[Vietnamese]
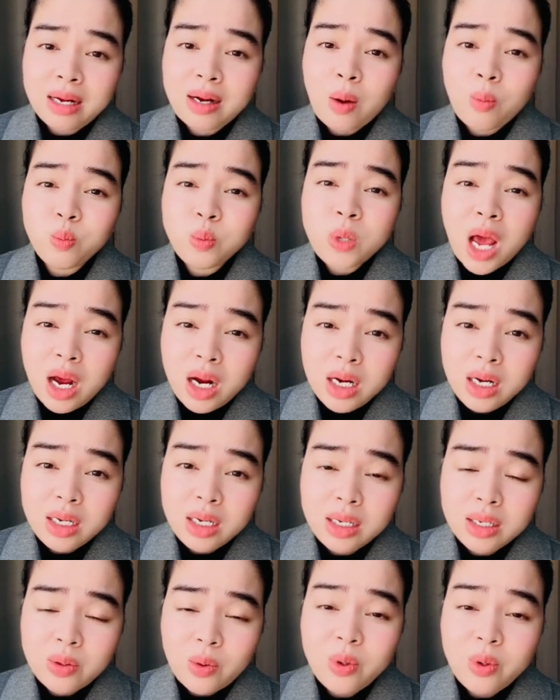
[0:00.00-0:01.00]
công
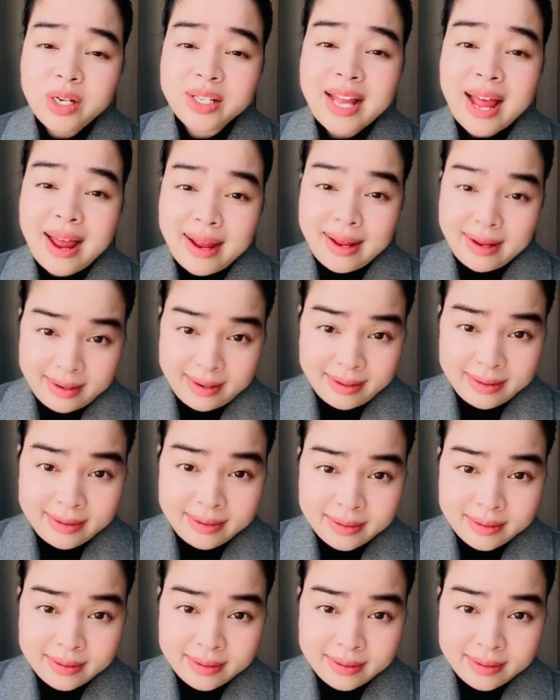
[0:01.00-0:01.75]
nhân của người ta hả